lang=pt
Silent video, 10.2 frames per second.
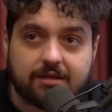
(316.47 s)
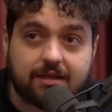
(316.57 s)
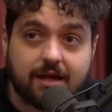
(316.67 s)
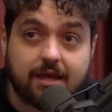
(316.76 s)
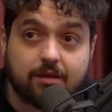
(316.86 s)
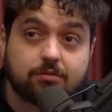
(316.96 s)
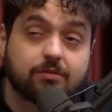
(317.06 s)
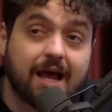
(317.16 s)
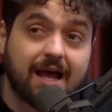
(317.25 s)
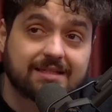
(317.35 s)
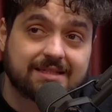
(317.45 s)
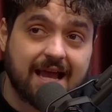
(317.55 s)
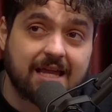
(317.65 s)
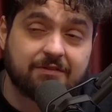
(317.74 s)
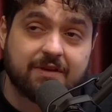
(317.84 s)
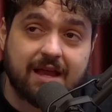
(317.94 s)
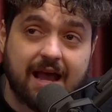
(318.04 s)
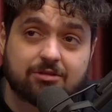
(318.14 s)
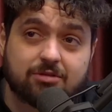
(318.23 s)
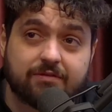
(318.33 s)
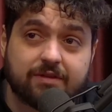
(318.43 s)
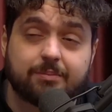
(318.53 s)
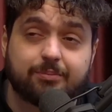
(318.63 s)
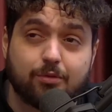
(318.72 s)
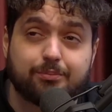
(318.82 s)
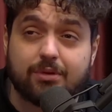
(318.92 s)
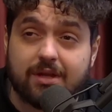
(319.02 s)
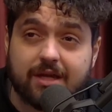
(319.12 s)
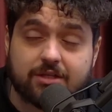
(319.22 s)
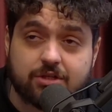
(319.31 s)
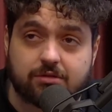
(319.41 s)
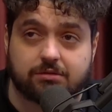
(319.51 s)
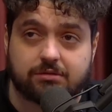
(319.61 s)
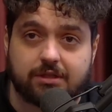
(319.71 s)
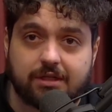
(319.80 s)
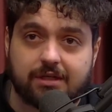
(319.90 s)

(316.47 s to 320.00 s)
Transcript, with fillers: tá querendo sacrificar a sua vida por um político